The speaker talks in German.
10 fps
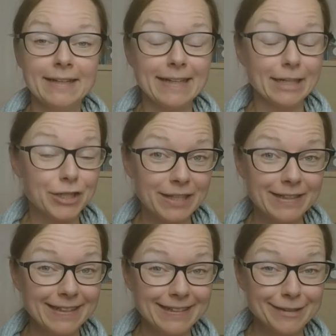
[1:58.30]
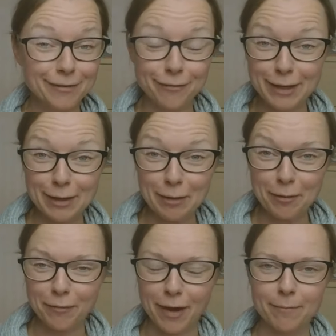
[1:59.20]
Dann stelle ich dir jetzt die vier neuen
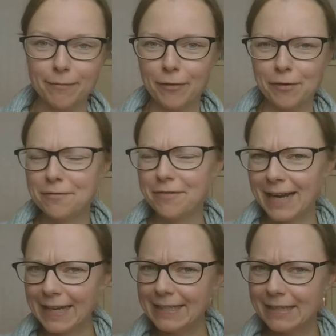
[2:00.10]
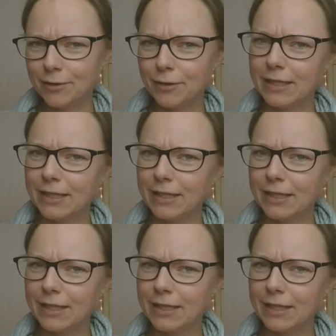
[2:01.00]
Farben vor und verrate dir natürlich